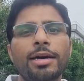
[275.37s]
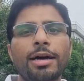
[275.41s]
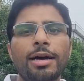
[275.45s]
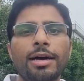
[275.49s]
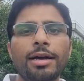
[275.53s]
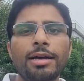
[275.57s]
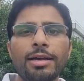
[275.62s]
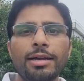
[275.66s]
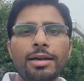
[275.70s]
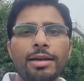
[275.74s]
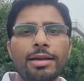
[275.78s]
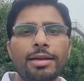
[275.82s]
था
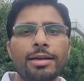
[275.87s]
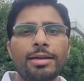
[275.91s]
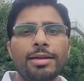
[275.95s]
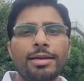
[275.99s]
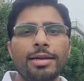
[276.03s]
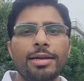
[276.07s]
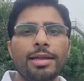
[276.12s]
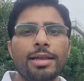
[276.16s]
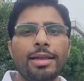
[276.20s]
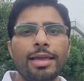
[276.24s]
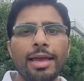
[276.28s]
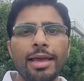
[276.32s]

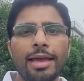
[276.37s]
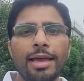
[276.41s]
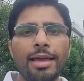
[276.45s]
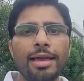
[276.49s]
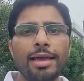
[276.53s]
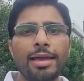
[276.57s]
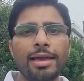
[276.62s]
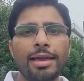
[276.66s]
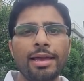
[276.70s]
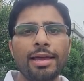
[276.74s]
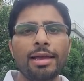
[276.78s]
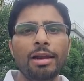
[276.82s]
कि
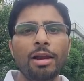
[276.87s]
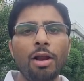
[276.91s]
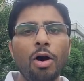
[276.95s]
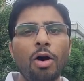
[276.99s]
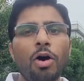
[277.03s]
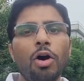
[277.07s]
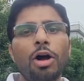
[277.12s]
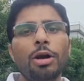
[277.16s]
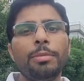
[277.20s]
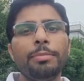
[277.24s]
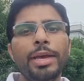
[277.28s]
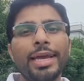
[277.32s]

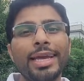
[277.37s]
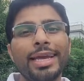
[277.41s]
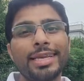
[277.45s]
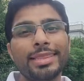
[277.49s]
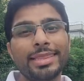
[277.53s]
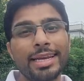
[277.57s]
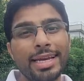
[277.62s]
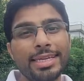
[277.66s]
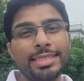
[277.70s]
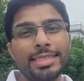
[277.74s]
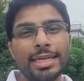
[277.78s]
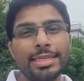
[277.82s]
लाहौर में
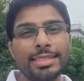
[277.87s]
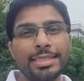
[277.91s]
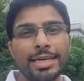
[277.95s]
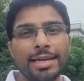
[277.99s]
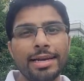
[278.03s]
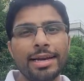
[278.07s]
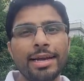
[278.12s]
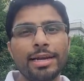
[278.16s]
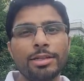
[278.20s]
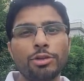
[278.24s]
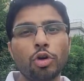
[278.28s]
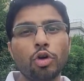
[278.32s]
कितने
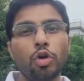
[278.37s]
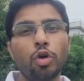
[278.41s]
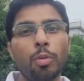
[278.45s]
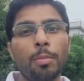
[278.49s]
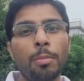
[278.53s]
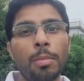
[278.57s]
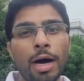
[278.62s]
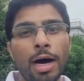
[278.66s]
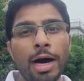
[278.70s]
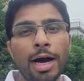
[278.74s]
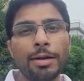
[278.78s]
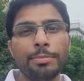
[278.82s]
जंक्शन हैं तो
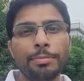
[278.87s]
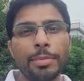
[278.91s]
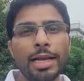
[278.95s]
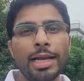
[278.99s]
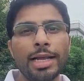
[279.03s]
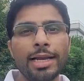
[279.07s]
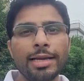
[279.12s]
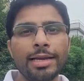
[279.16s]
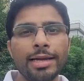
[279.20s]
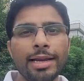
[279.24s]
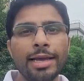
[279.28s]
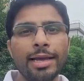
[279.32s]
नुमान
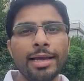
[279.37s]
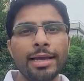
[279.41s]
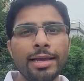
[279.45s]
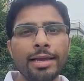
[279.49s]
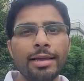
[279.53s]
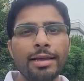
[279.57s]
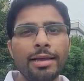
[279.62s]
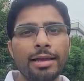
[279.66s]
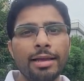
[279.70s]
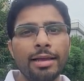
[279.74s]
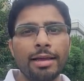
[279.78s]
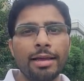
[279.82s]
मलिक ने
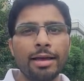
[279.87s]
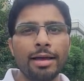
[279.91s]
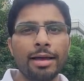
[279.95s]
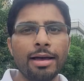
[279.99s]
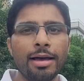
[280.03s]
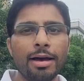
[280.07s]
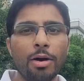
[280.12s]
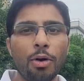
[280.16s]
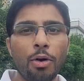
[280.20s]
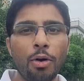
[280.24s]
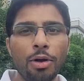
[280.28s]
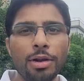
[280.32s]

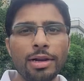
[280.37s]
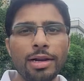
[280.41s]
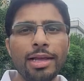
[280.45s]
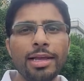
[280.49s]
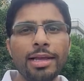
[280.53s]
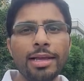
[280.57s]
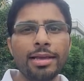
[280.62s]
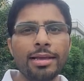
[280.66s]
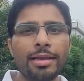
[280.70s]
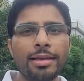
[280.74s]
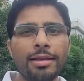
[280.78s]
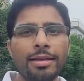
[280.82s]
ओनली
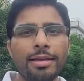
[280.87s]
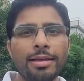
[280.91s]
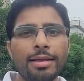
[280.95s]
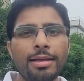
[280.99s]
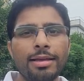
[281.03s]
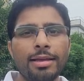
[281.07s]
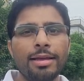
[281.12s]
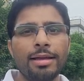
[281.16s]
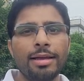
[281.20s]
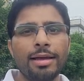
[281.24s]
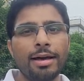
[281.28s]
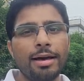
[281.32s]

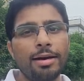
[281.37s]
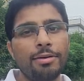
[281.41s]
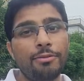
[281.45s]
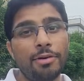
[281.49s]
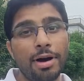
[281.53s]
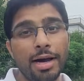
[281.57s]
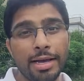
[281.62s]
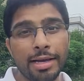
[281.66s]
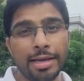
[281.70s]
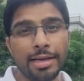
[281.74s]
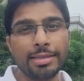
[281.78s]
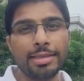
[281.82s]

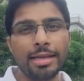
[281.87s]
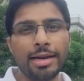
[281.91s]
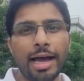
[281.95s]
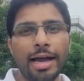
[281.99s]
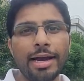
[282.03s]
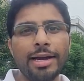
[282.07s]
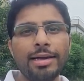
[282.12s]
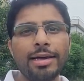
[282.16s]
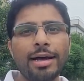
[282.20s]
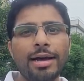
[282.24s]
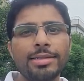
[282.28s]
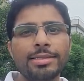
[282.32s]
वाहिद
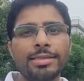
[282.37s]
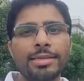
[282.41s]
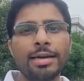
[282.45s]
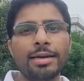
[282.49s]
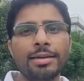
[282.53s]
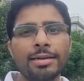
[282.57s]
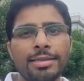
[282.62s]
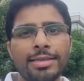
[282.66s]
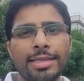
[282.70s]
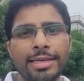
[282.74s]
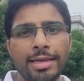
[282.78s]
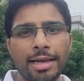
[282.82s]
राइट
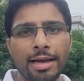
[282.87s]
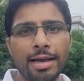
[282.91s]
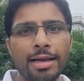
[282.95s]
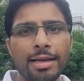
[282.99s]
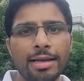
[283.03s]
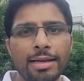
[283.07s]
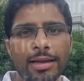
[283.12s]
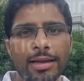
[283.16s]
आंसर दिया